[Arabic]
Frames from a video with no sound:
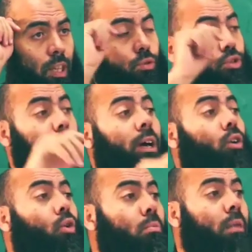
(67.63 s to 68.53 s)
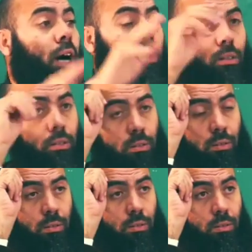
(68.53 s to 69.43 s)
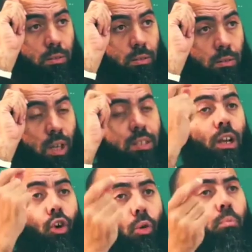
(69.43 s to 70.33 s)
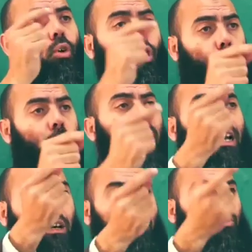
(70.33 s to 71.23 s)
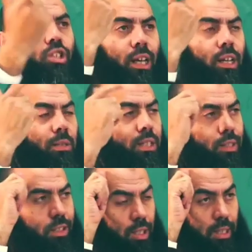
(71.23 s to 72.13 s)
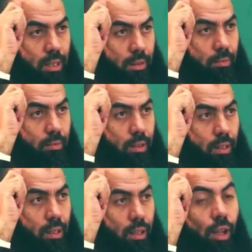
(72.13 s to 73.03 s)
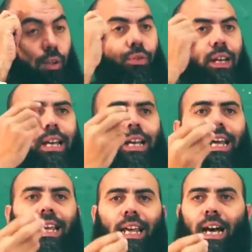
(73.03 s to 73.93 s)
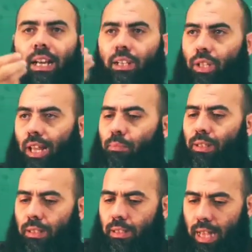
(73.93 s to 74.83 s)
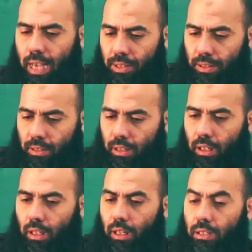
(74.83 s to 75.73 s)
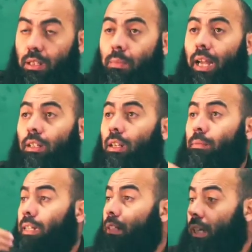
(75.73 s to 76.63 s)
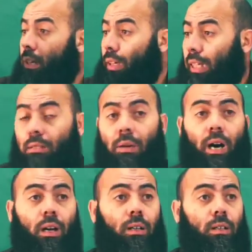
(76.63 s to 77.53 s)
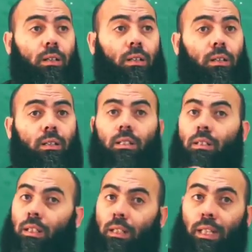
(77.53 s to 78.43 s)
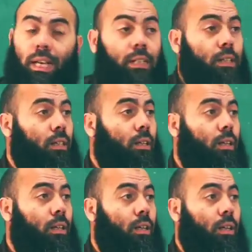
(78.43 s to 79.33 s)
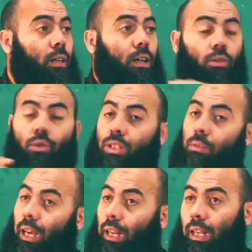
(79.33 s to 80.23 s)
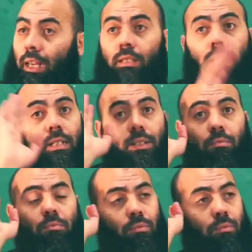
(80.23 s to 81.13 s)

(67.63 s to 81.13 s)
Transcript: كتوجد بها امه وحتى الام والامه راهما مشتقين من نفس الجذر فإلا قال لها راجلها بنت الناس انت ما عندك ما ديري في الخدمه ترك وجب عليها ان تلتزم